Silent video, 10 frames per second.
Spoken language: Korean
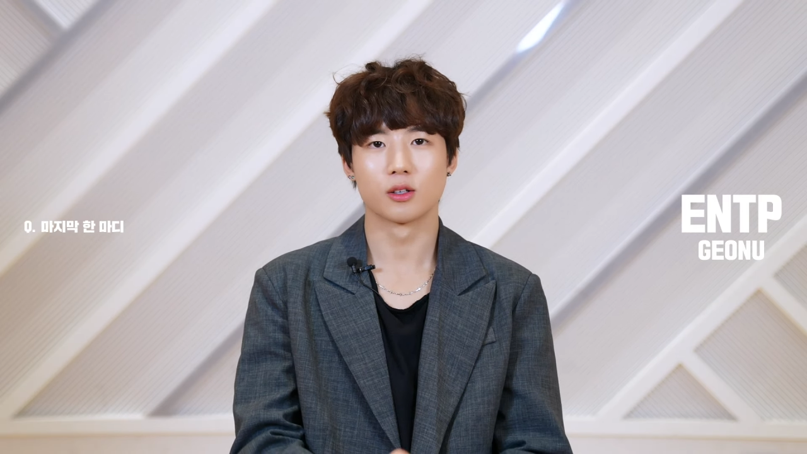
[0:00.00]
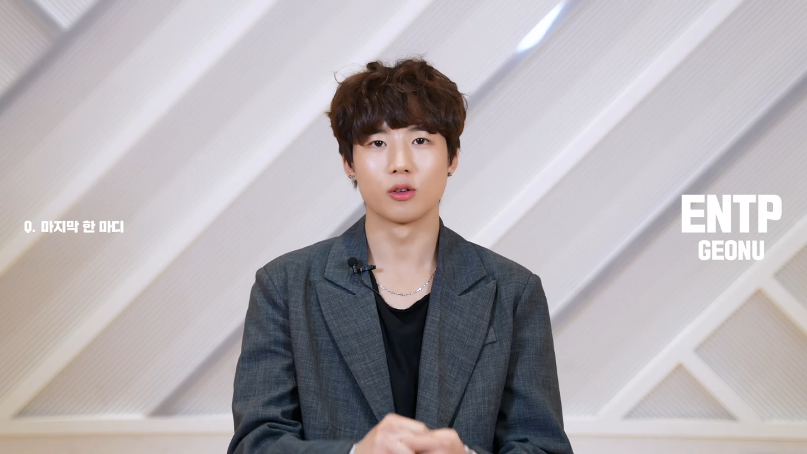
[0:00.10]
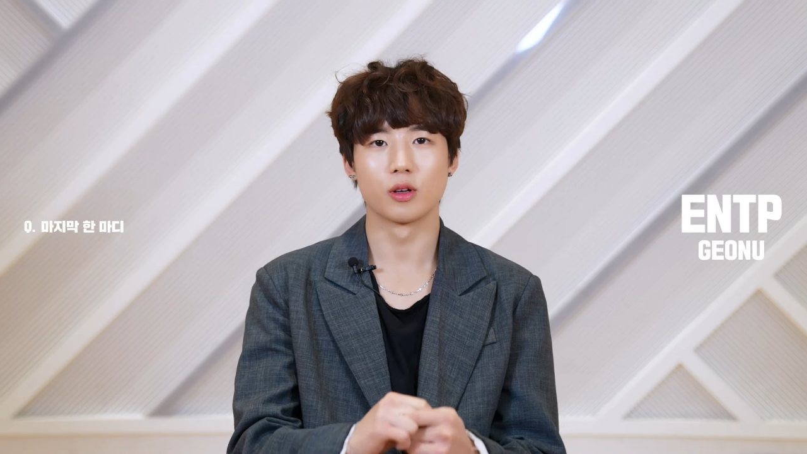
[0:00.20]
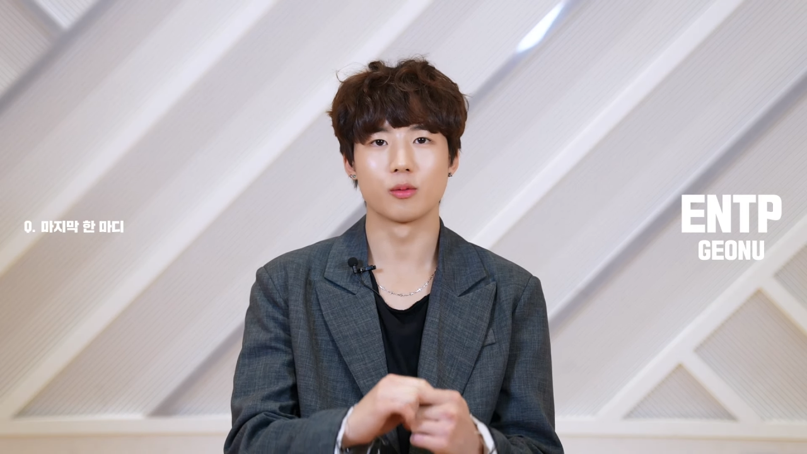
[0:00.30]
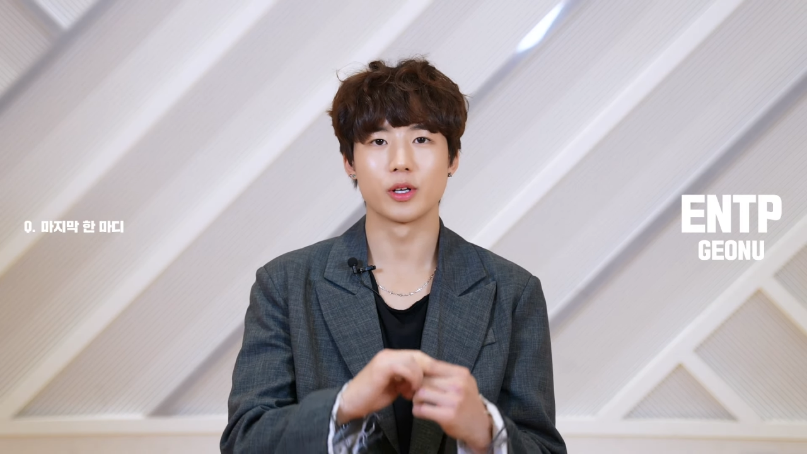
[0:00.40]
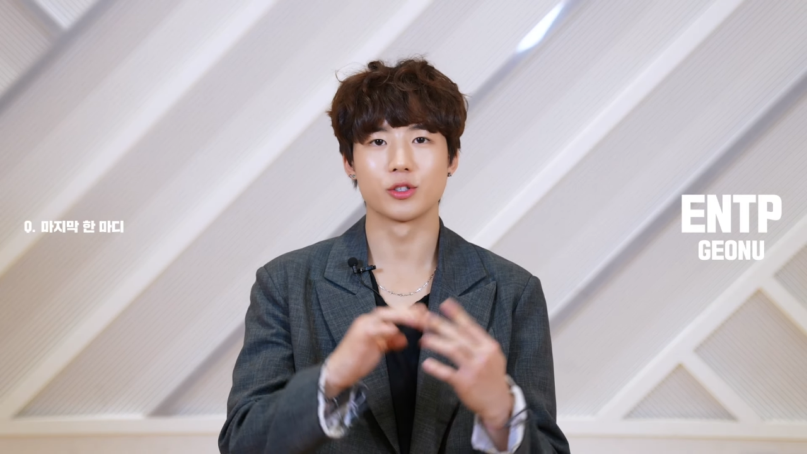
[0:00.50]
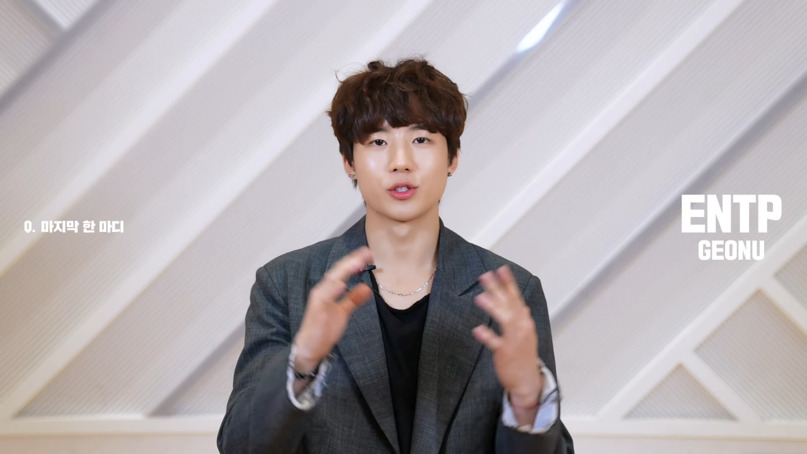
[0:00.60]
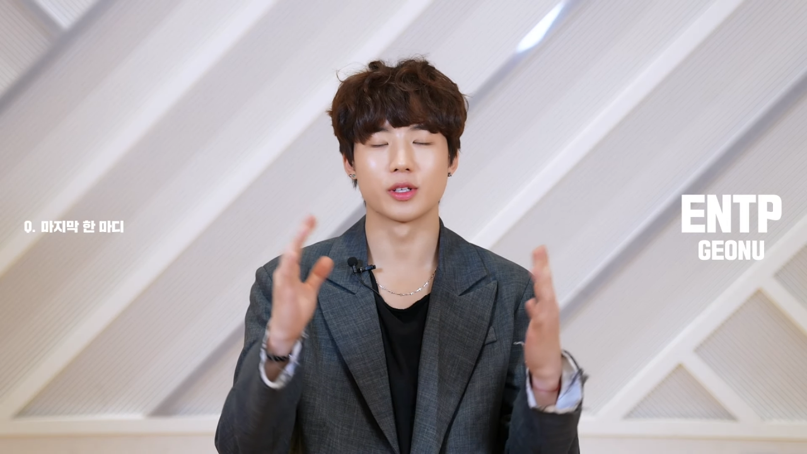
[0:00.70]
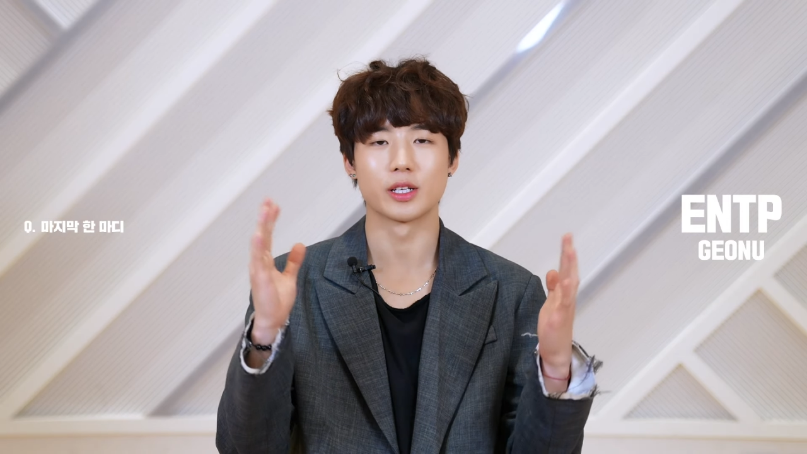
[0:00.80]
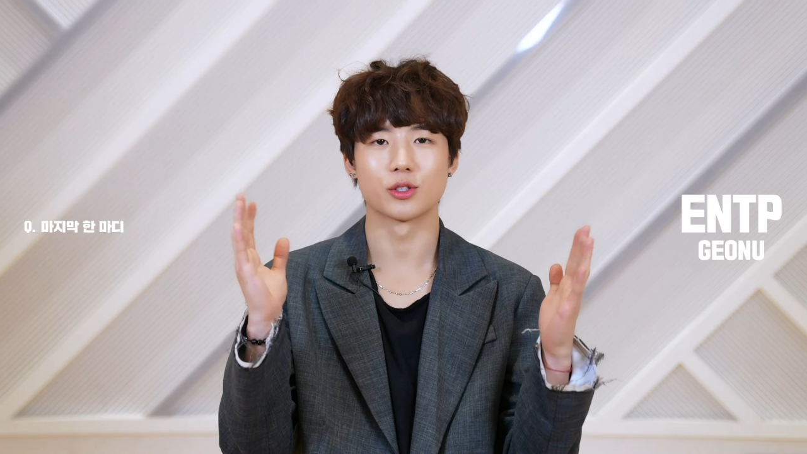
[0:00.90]

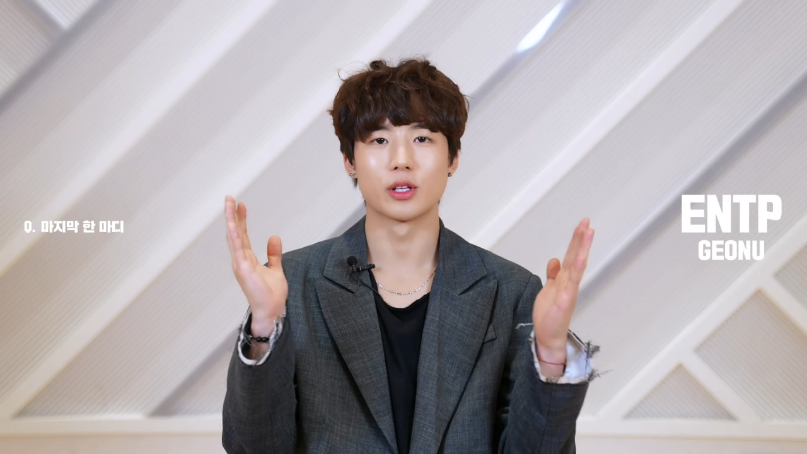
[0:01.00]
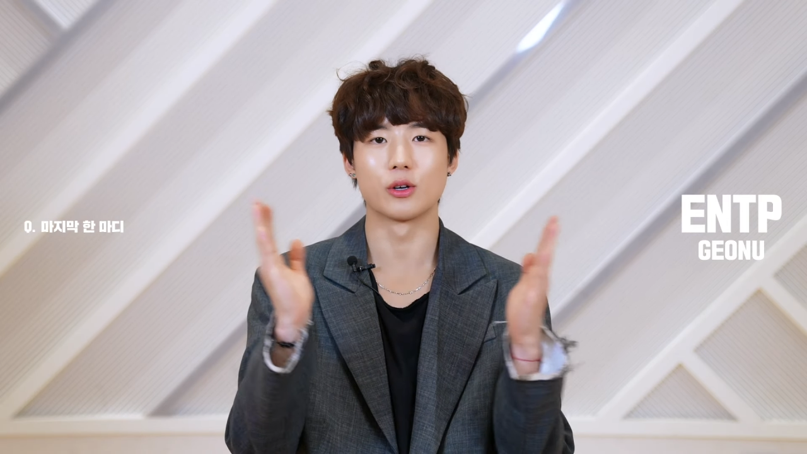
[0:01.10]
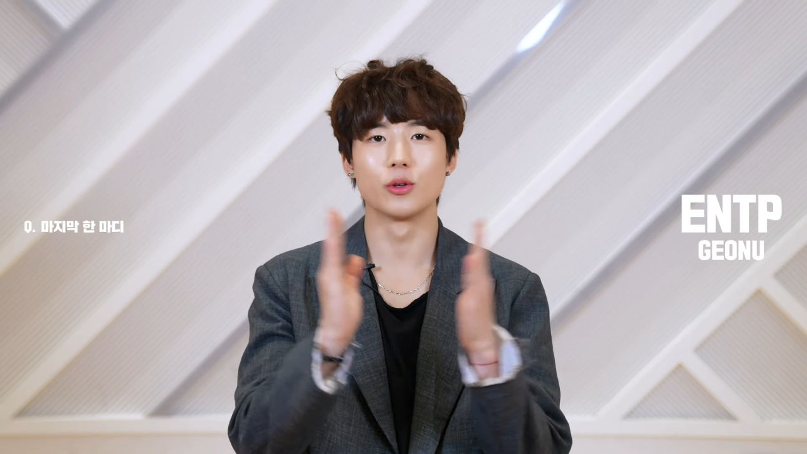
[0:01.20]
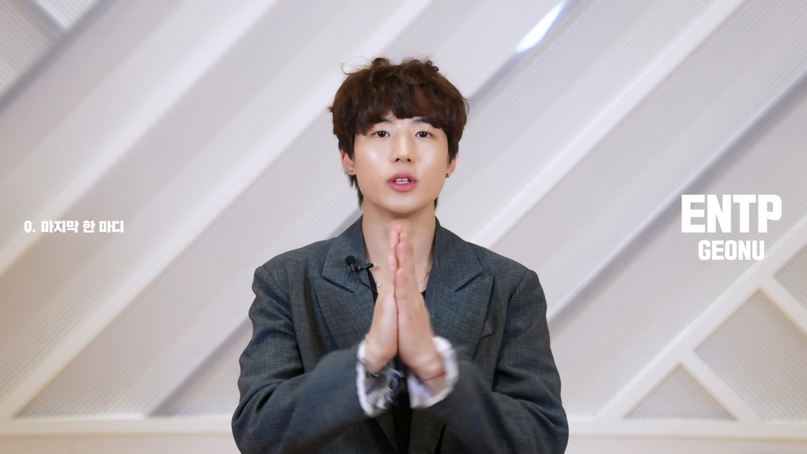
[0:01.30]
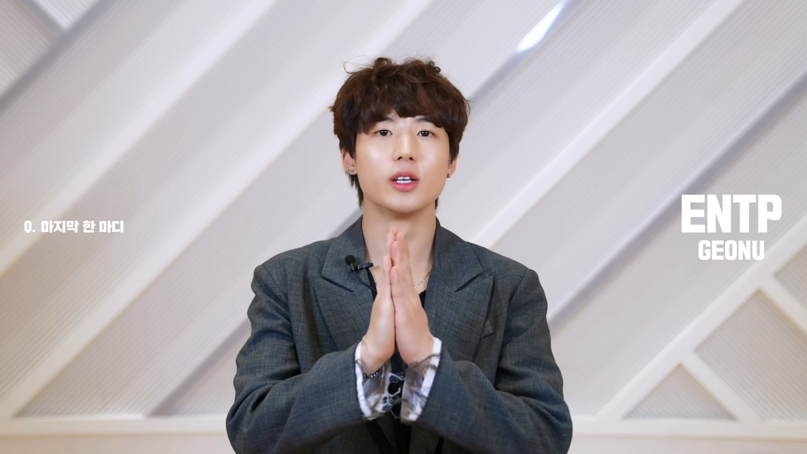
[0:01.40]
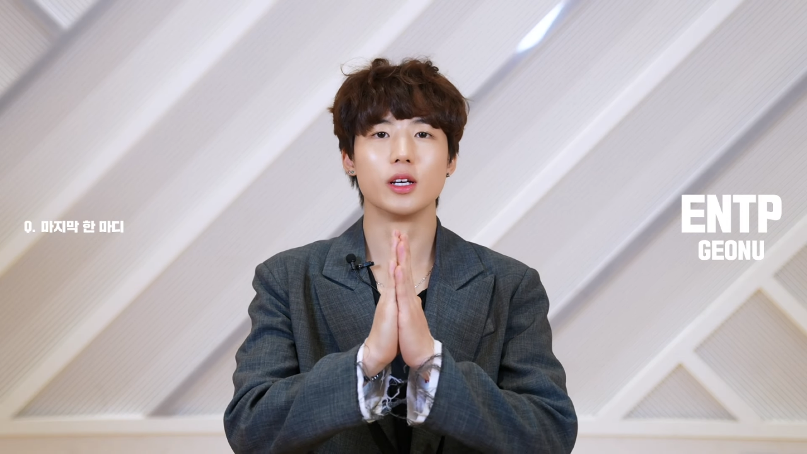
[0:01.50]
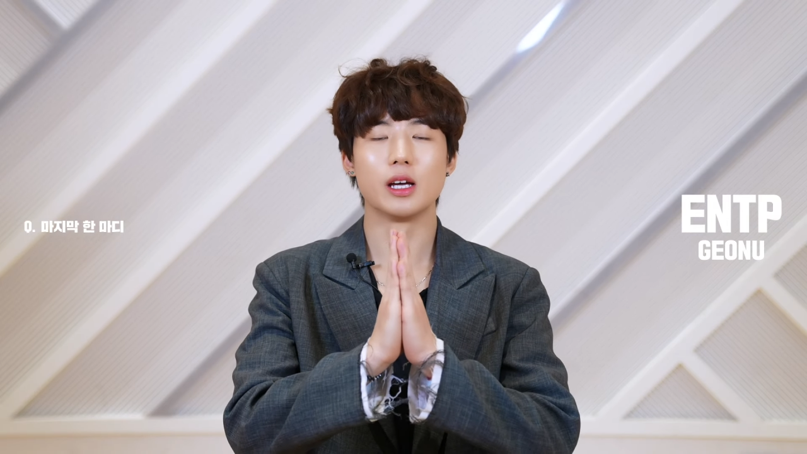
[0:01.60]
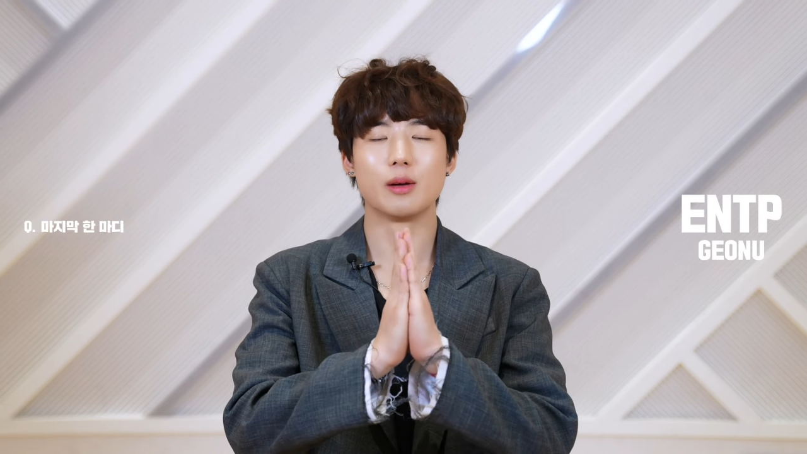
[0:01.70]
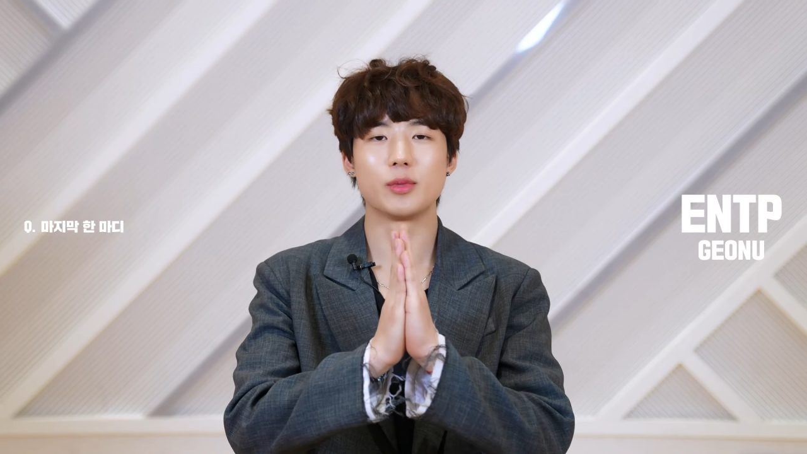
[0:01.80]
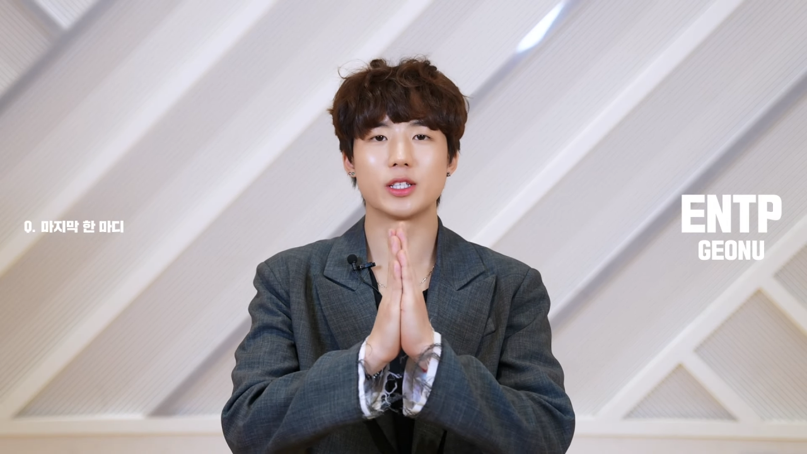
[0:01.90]
콜라보레이션 해서 나온
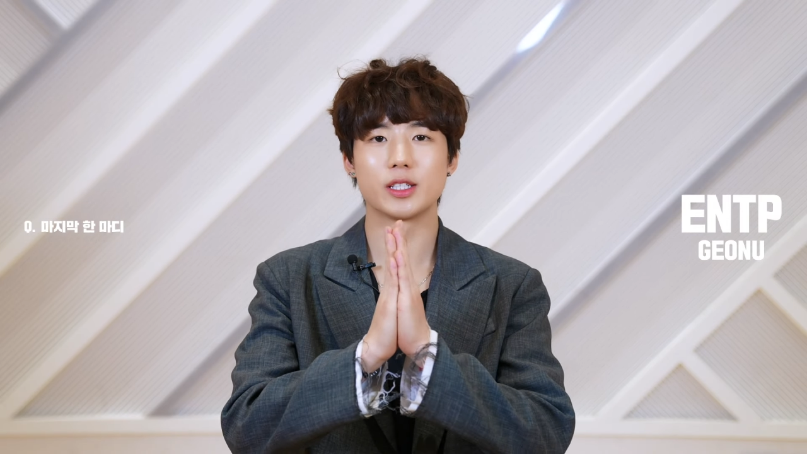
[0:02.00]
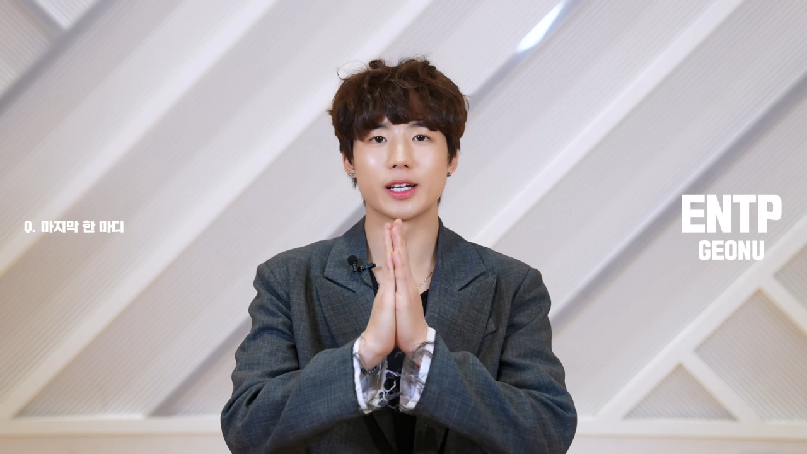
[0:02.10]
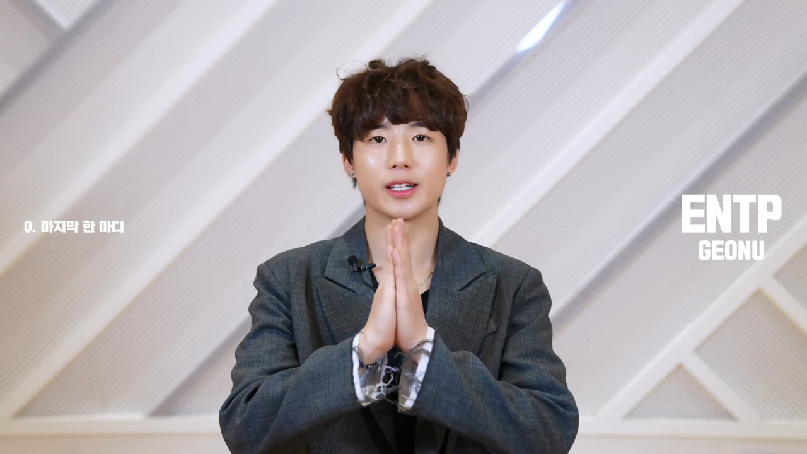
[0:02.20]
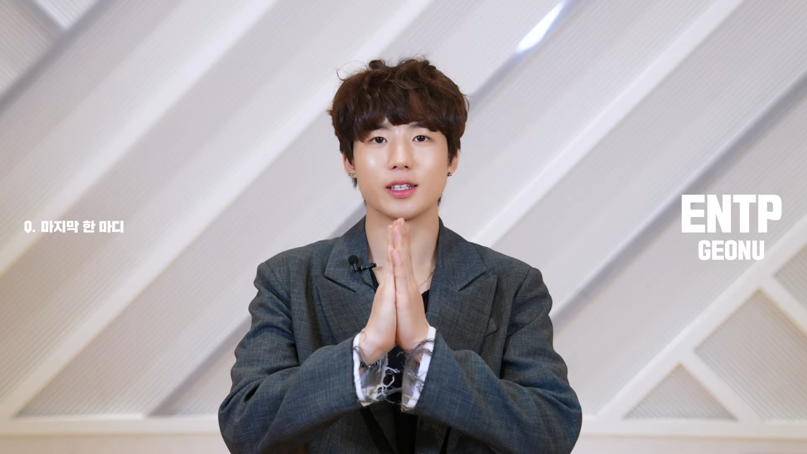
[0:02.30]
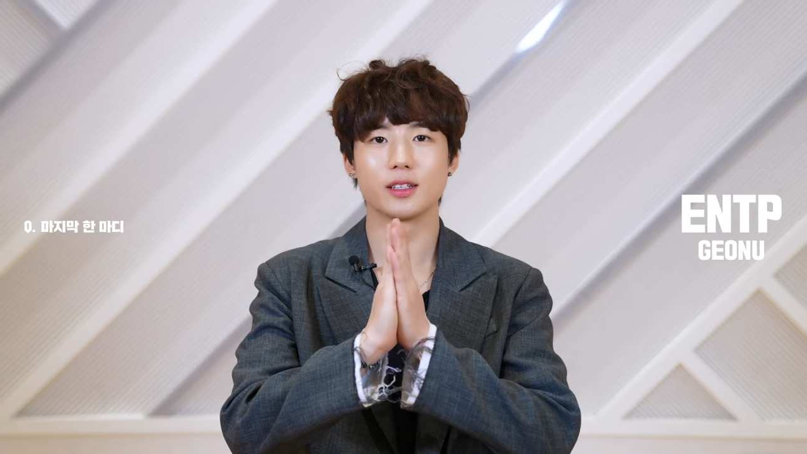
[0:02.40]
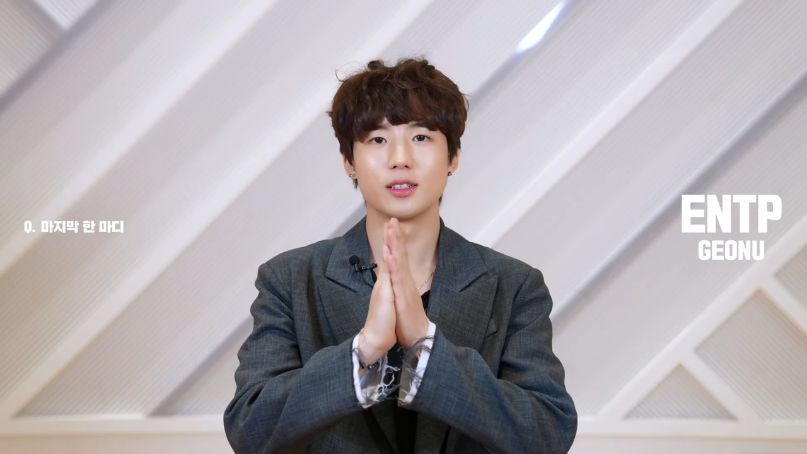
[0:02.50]
MBTI